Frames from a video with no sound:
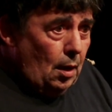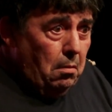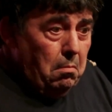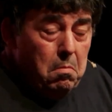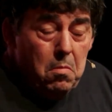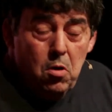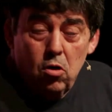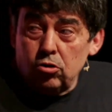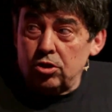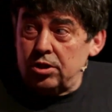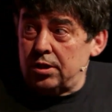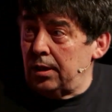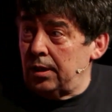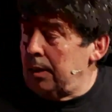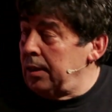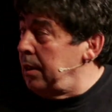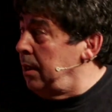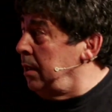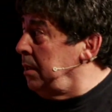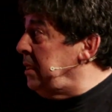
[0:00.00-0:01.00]
No
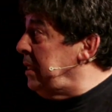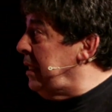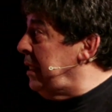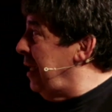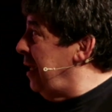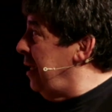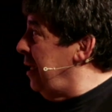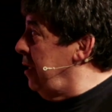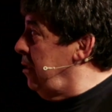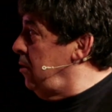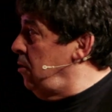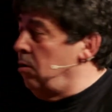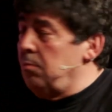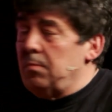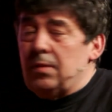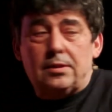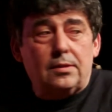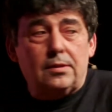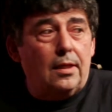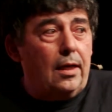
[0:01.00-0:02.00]
sé en qué
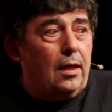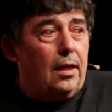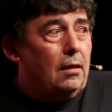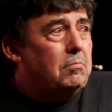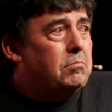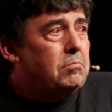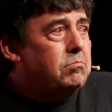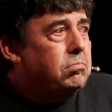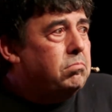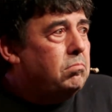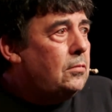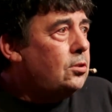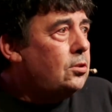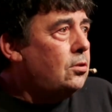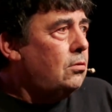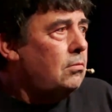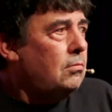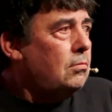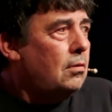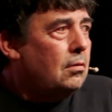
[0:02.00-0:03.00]
idioma estará
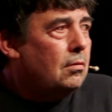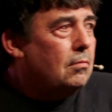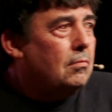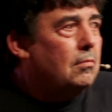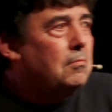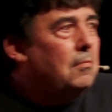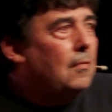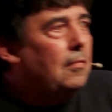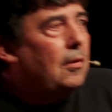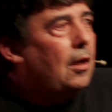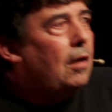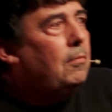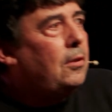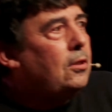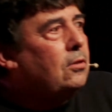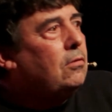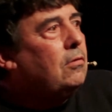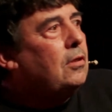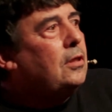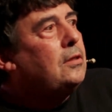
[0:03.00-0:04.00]
esto,
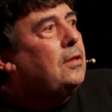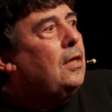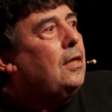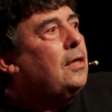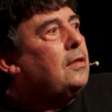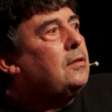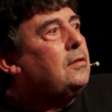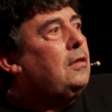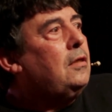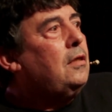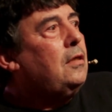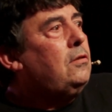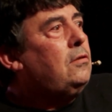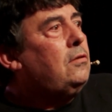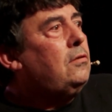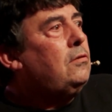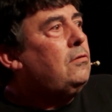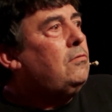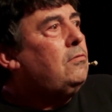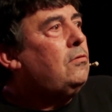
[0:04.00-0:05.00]
Alberto, que está en
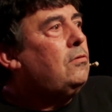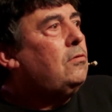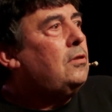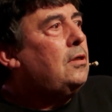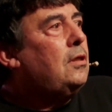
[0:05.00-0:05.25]
castellano,